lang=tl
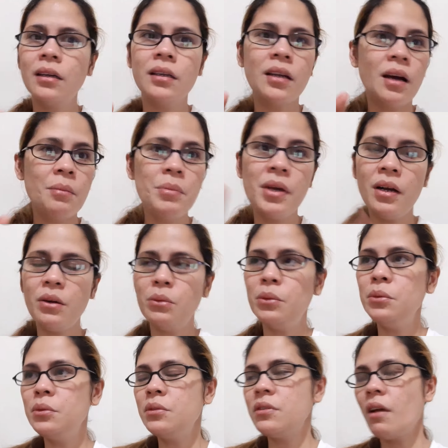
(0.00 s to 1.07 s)
Grabe ang
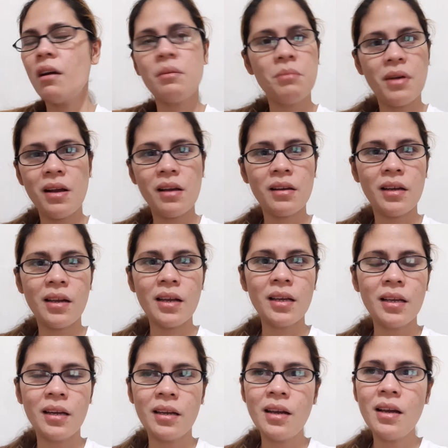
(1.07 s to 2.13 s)
utak, mga
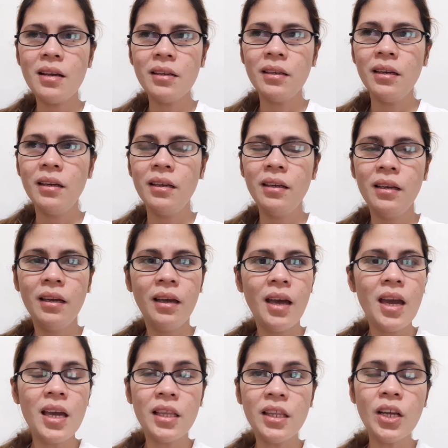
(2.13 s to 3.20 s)
karag-karag.
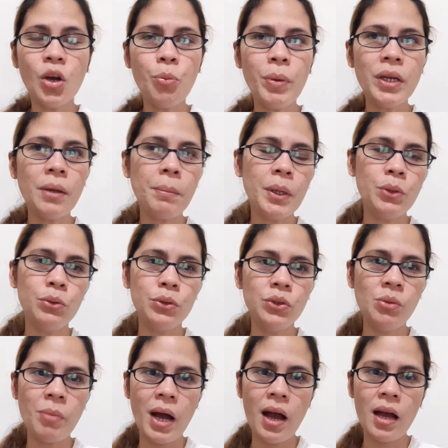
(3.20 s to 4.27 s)
Hindi ko pa napanood
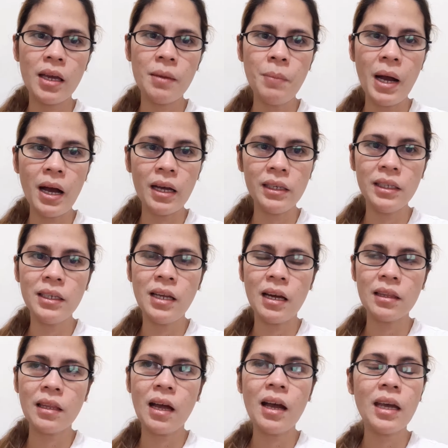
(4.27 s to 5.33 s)
yung mga ibang
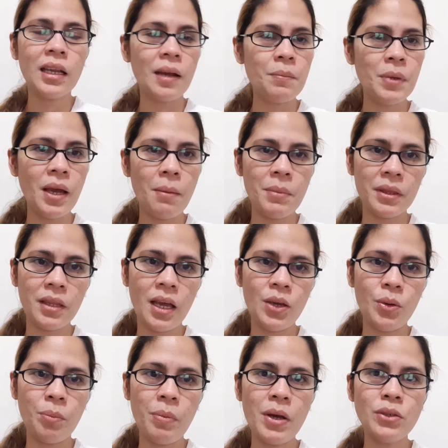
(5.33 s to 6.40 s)
kandidata kay Rabia
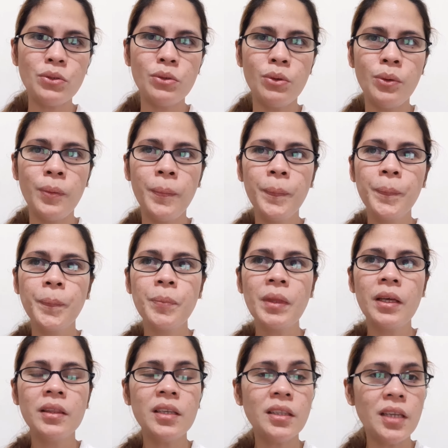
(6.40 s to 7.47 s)
Mateo pa. So,
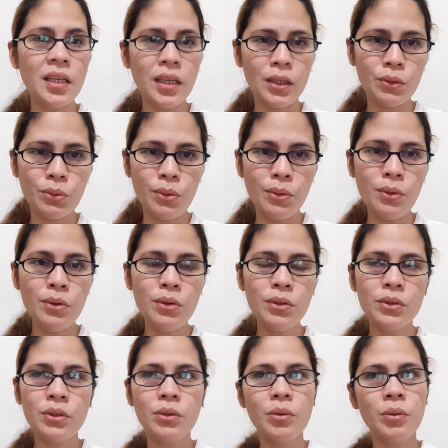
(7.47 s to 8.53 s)
titingnan ko
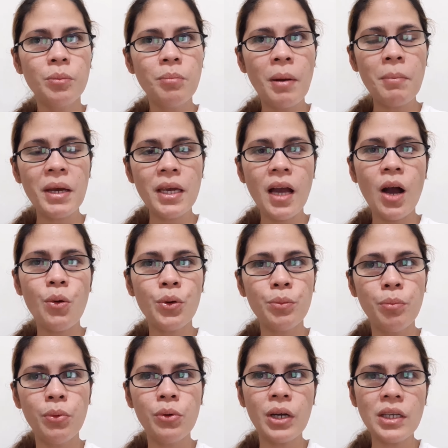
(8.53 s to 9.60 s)
mamaya or
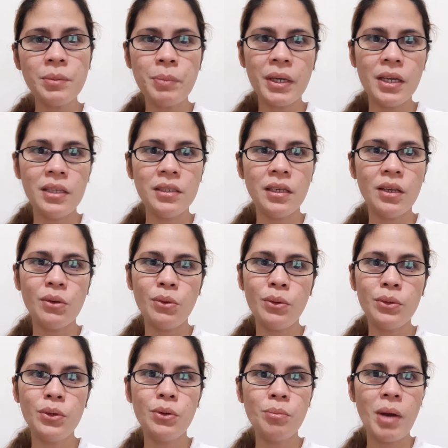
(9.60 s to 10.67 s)
bukas pagising
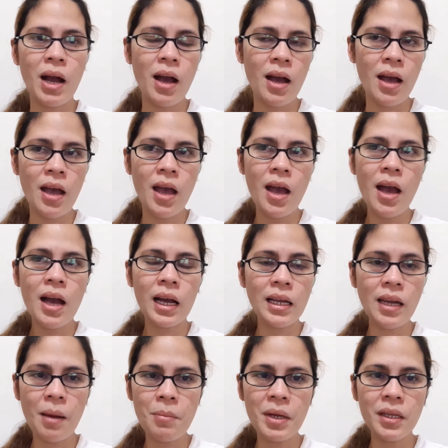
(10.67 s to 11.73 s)
ko yung mga
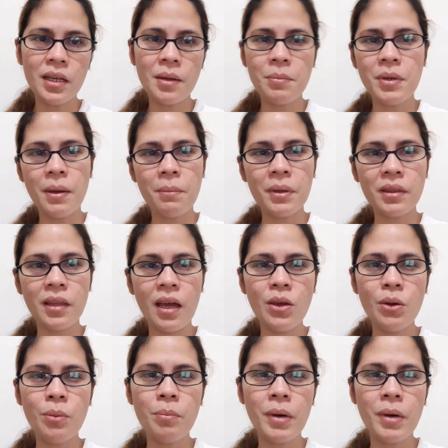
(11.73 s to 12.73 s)
kalaban ni Rabia Mateo.